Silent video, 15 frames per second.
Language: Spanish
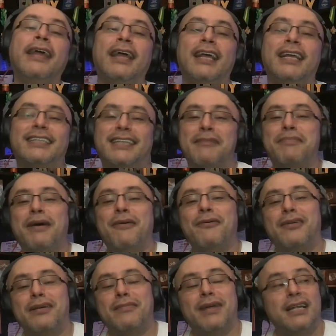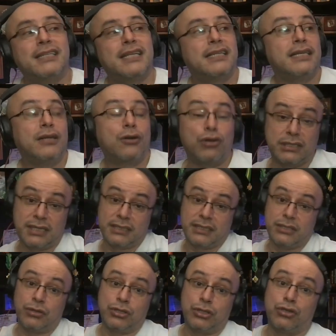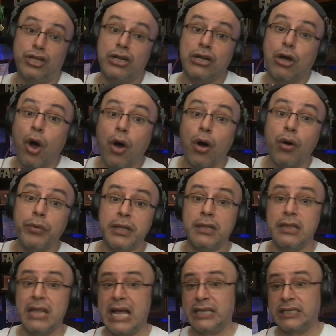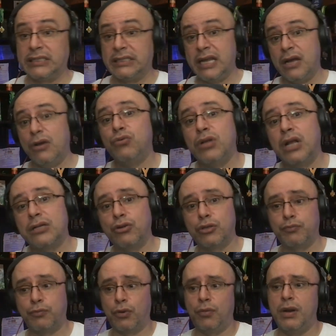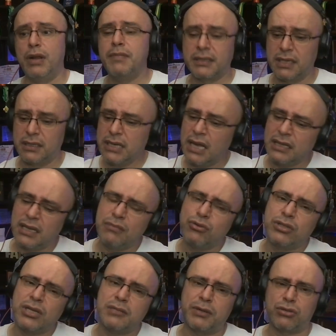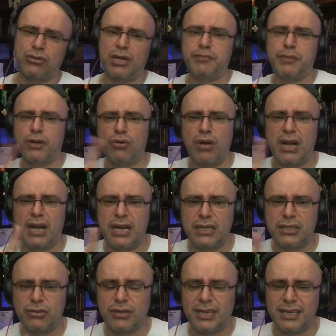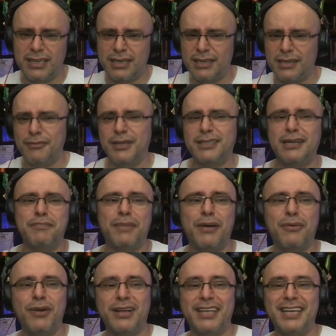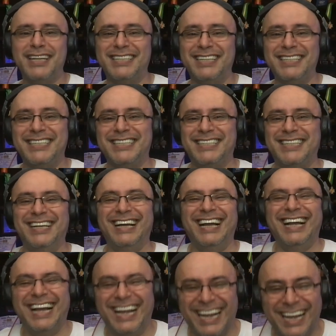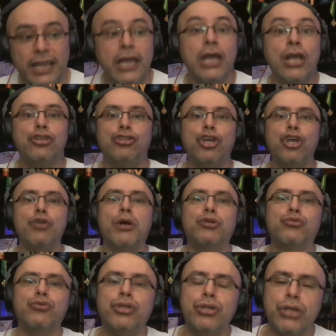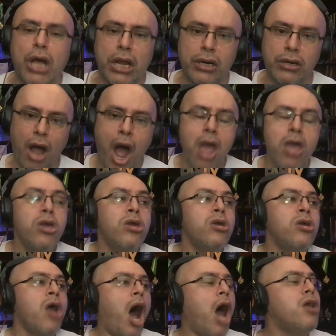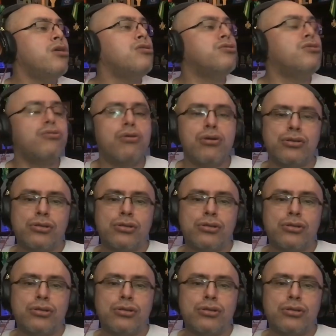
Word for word: Es que Pablo Remalas así, con esta situación del COVID, las deudas, los problemas, así andan muchas personas, pero no hagan esto que iba a hacer Pablo aquí en este chiste. se iba a suicidar. ¡Ay! ¡Ay, no!